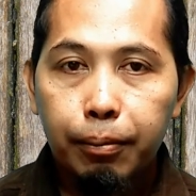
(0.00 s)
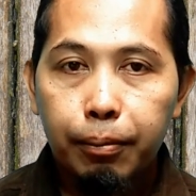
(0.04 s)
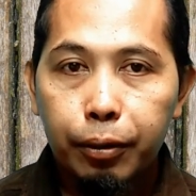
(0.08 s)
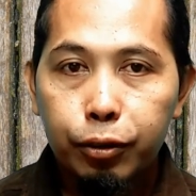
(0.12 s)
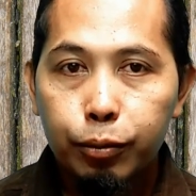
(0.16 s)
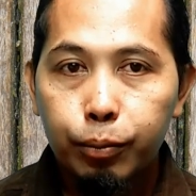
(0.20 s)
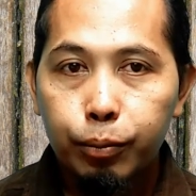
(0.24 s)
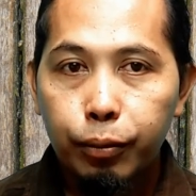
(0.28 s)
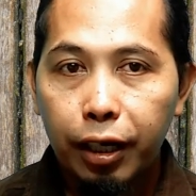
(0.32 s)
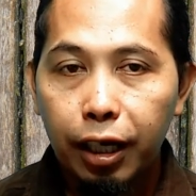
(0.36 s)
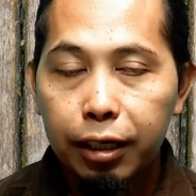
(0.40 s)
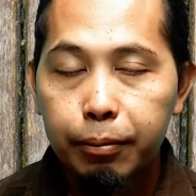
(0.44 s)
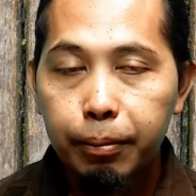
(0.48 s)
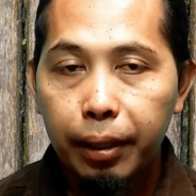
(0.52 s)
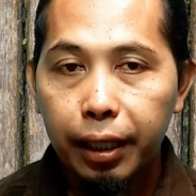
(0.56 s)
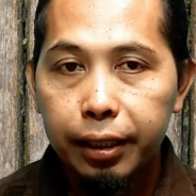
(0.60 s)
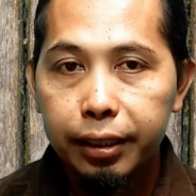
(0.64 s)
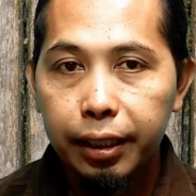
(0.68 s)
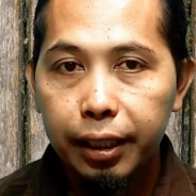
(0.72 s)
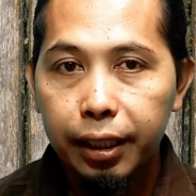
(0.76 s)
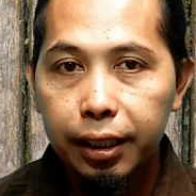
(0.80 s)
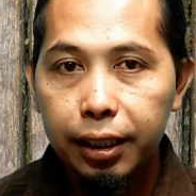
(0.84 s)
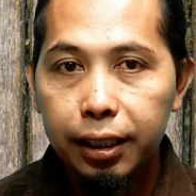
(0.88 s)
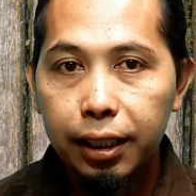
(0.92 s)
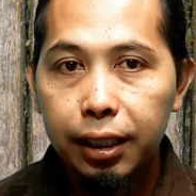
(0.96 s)
penumpukan
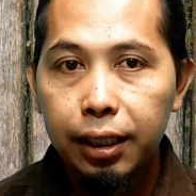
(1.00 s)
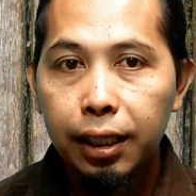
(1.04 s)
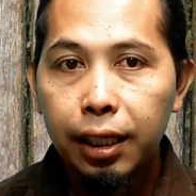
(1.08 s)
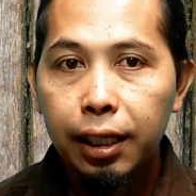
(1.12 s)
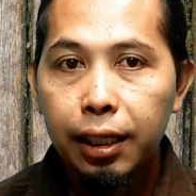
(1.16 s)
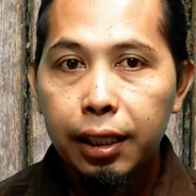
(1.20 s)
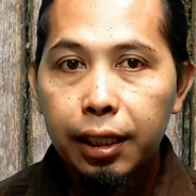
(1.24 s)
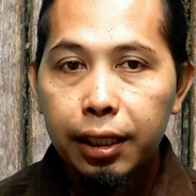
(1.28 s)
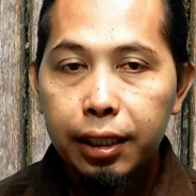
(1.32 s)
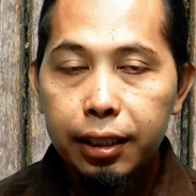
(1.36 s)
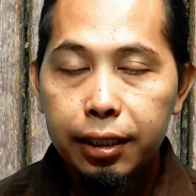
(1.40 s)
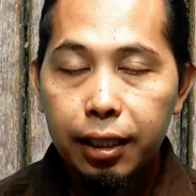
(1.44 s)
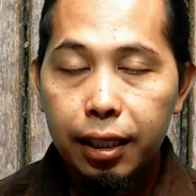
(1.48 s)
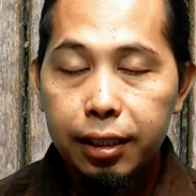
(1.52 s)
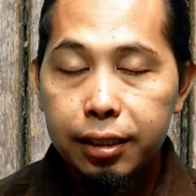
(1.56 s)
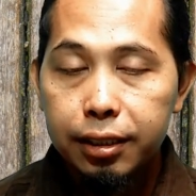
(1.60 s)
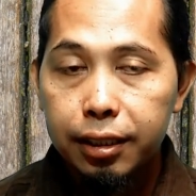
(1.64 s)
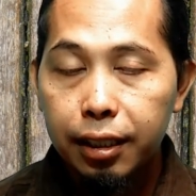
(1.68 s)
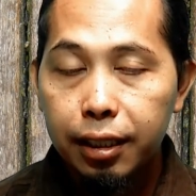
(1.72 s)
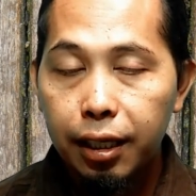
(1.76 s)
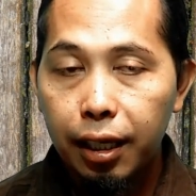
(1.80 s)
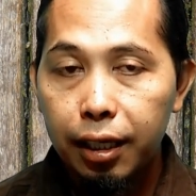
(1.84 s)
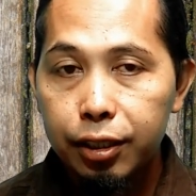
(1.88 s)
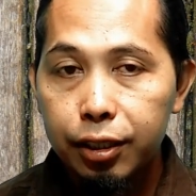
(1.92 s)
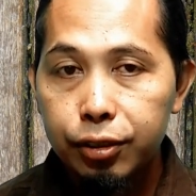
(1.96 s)
bakteri dan
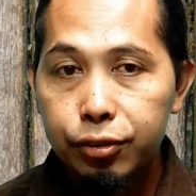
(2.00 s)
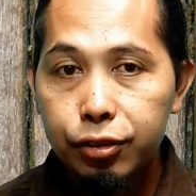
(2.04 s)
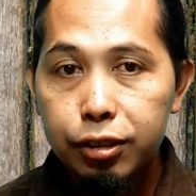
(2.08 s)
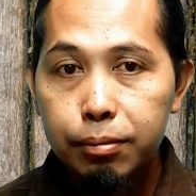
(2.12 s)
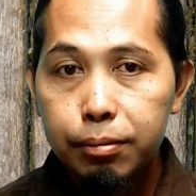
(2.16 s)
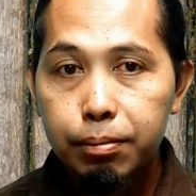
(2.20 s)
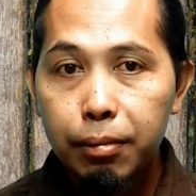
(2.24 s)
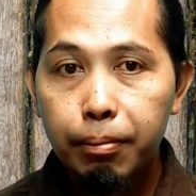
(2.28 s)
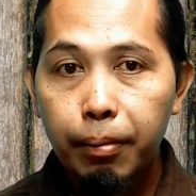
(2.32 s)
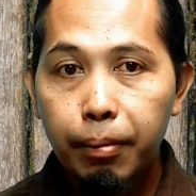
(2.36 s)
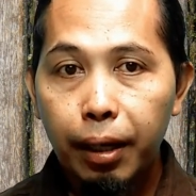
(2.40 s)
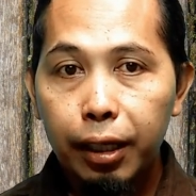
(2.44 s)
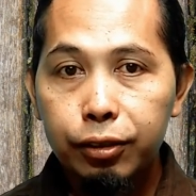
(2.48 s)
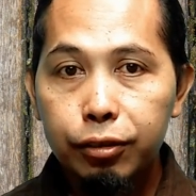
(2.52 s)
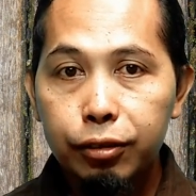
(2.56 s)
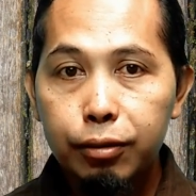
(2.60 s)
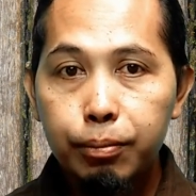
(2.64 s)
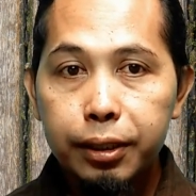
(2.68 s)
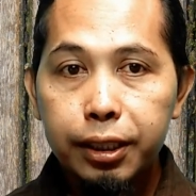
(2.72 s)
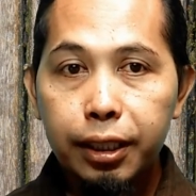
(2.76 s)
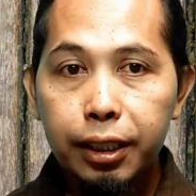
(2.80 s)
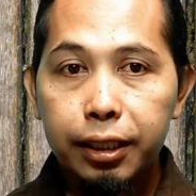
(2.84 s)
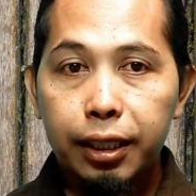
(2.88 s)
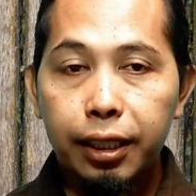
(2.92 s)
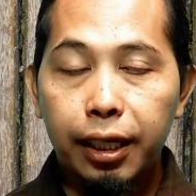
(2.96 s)
sekaligus membantu
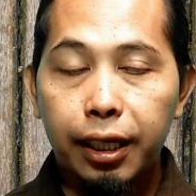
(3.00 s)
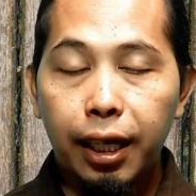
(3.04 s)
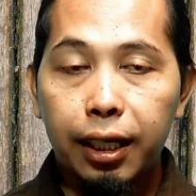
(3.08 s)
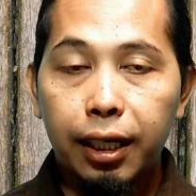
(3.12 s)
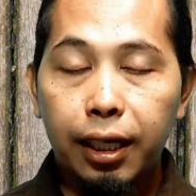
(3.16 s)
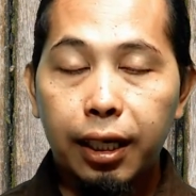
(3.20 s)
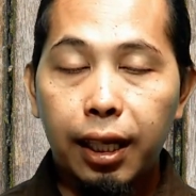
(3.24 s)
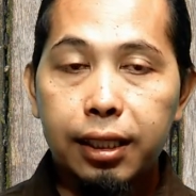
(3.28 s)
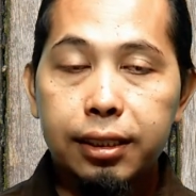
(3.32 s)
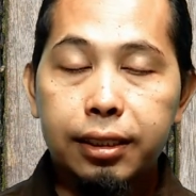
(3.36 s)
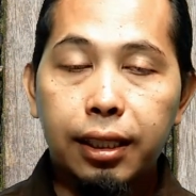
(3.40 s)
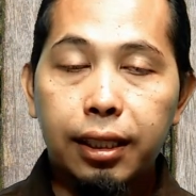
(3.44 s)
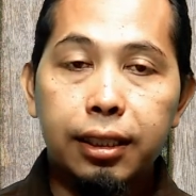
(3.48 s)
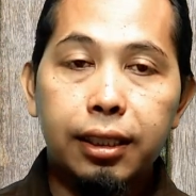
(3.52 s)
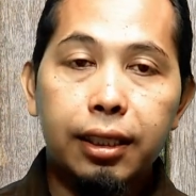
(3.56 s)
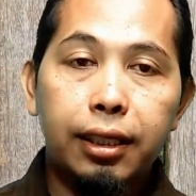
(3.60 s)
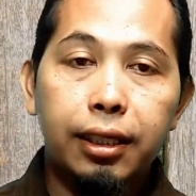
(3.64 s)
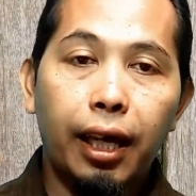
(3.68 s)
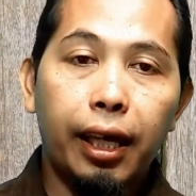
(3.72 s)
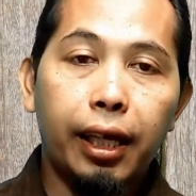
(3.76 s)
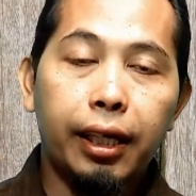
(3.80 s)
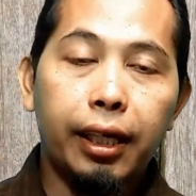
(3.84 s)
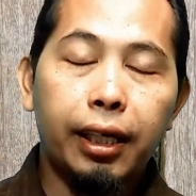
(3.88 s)
menyingkirkan rasa tidak